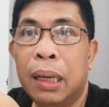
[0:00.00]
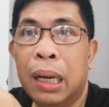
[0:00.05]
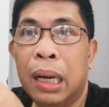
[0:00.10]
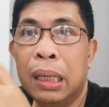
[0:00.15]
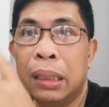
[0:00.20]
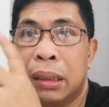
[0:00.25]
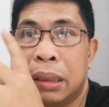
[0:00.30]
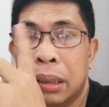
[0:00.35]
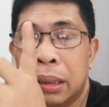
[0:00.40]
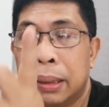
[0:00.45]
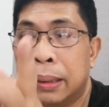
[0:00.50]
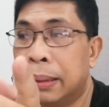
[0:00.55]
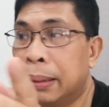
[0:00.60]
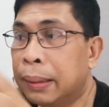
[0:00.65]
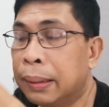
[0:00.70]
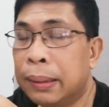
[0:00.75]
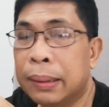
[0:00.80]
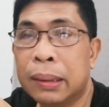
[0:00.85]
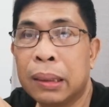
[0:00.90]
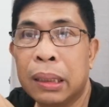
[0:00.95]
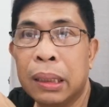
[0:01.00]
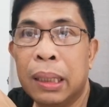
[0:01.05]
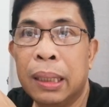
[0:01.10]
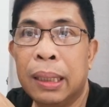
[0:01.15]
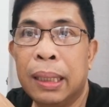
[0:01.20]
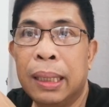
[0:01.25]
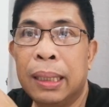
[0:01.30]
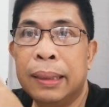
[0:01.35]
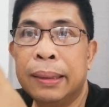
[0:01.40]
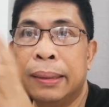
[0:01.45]
ang uh,
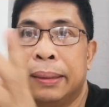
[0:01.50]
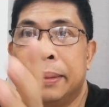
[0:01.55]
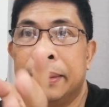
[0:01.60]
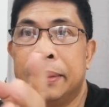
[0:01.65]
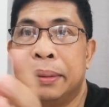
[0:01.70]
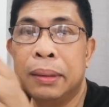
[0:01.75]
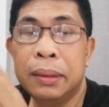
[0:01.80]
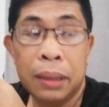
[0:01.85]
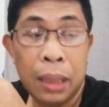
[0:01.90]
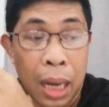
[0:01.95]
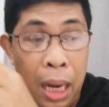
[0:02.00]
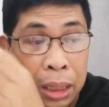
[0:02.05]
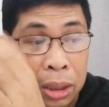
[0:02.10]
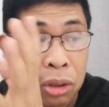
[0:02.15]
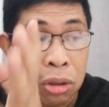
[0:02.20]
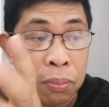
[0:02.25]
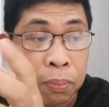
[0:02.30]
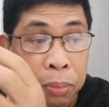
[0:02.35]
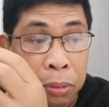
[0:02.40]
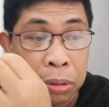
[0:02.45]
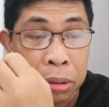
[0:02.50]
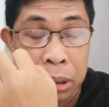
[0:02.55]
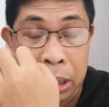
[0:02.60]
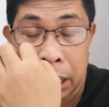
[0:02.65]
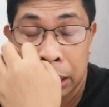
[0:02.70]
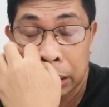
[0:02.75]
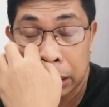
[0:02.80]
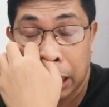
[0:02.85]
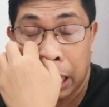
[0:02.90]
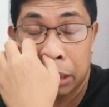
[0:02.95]
ang ang support
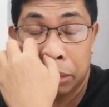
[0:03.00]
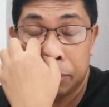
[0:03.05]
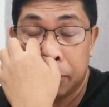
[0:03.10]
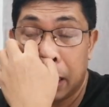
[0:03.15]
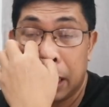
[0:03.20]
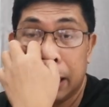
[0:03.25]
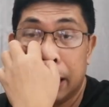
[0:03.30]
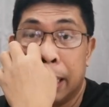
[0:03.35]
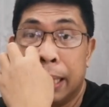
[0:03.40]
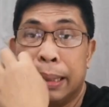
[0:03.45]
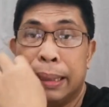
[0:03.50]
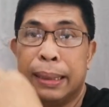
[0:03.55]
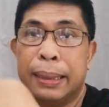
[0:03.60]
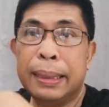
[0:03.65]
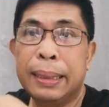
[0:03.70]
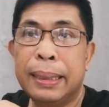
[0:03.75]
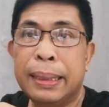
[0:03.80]
ng taong bayan